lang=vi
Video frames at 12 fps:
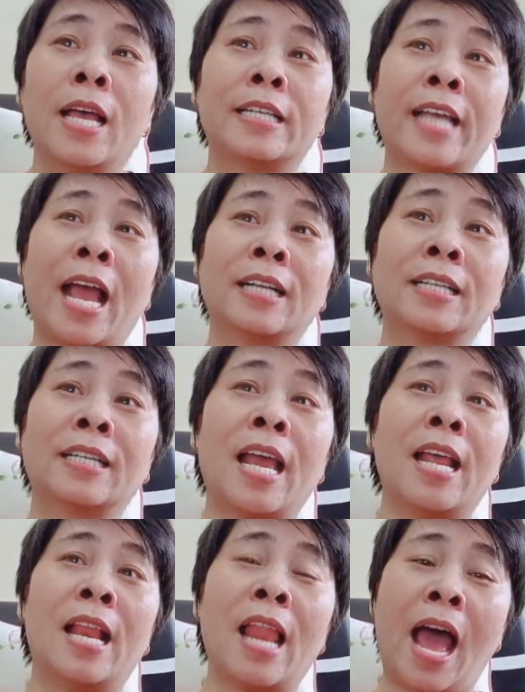sáng
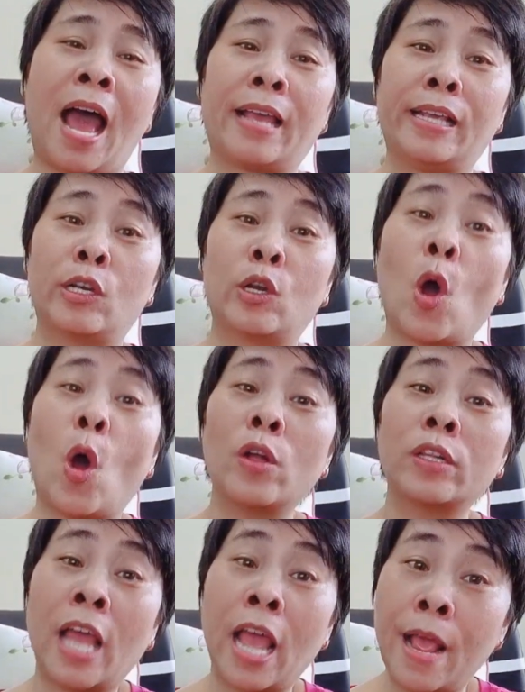nay lại
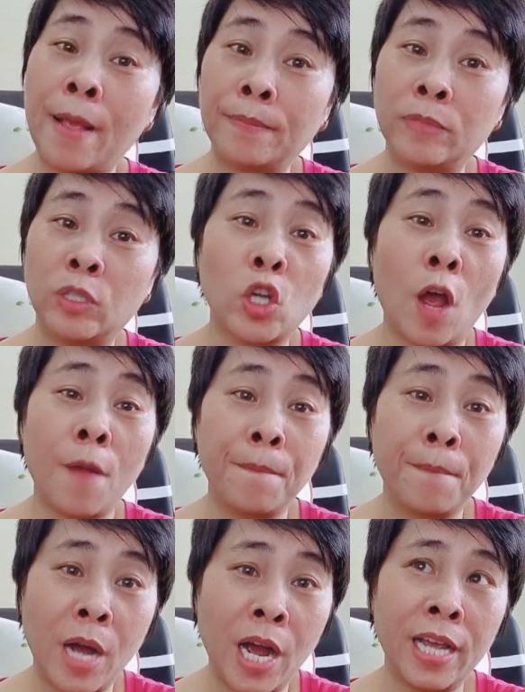có thêm job
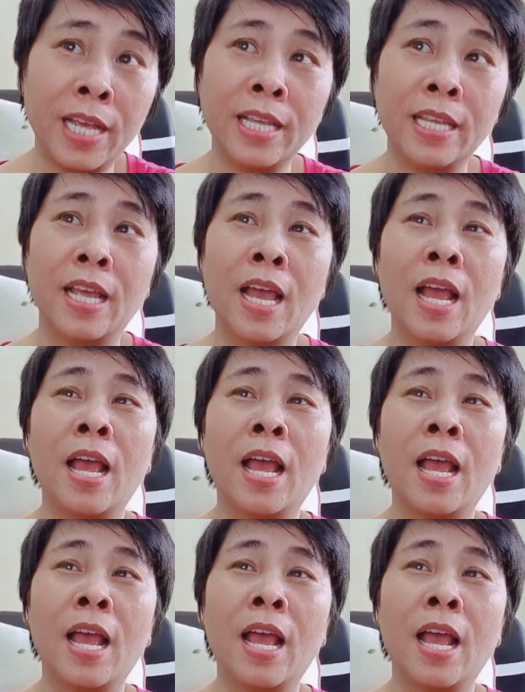mới